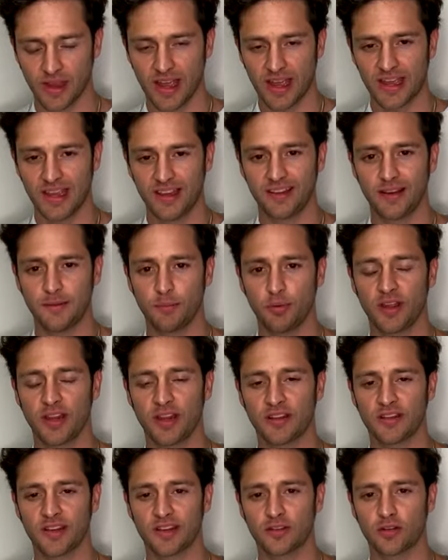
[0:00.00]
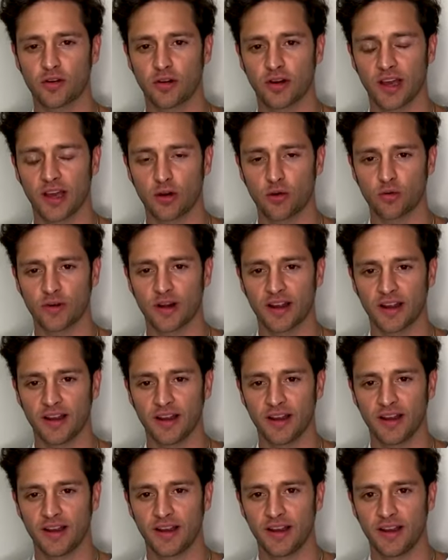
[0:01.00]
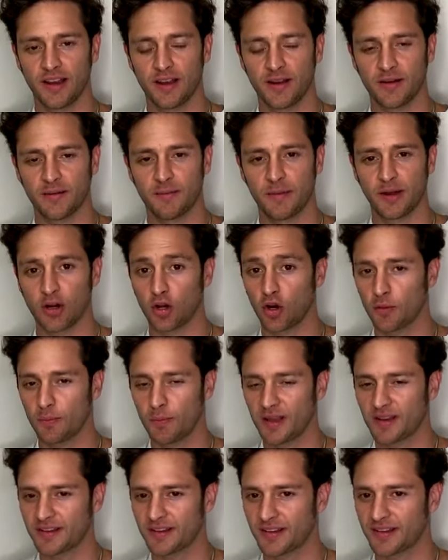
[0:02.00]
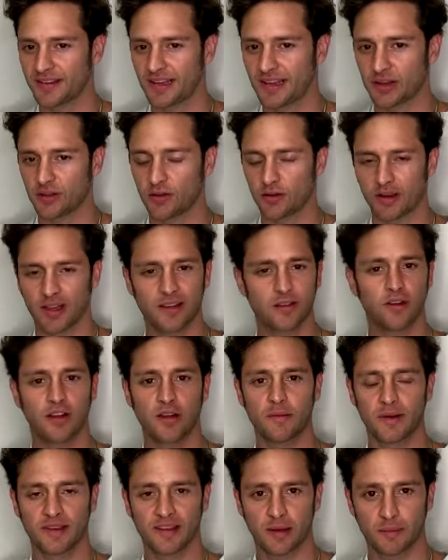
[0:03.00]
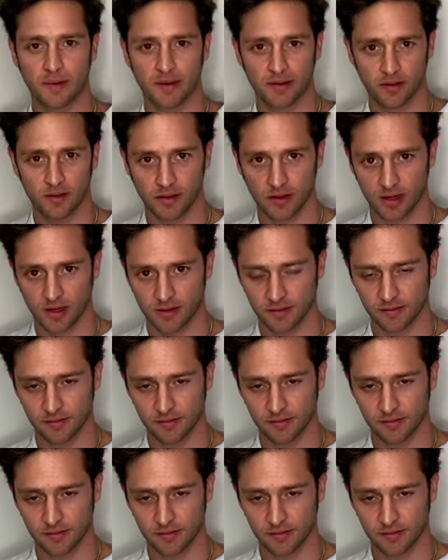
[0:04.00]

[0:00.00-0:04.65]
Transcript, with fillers: y si pudieras escoger una pero no lo pienses tanto qué es lo que más te apasiona